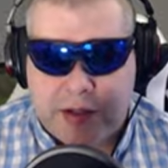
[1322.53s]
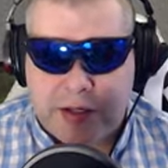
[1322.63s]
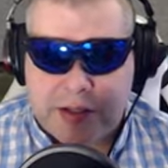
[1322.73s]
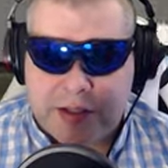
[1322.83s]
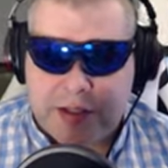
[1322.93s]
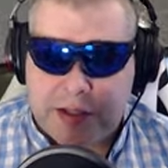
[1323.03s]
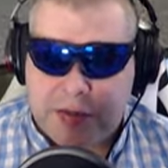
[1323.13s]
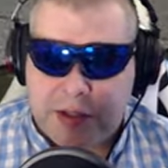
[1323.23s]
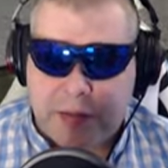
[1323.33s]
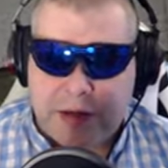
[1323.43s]
także zjedź
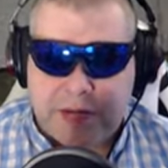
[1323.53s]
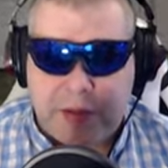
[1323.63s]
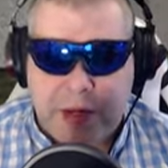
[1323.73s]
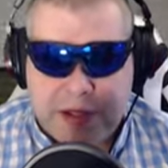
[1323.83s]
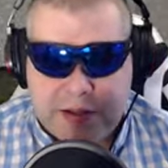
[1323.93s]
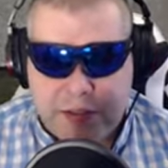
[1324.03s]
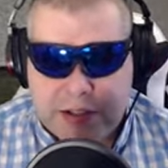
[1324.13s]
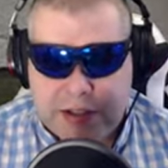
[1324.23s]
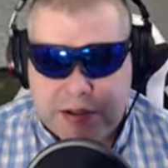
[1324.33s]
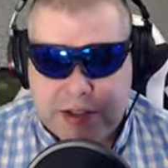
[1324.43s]
jesteśmy naprawdę bardzo
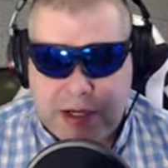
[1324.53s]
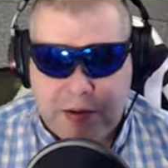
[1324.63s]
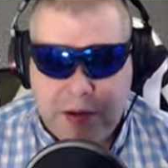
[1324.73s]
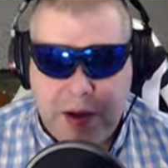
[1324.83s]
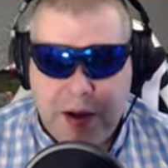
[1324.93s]
blisko celu.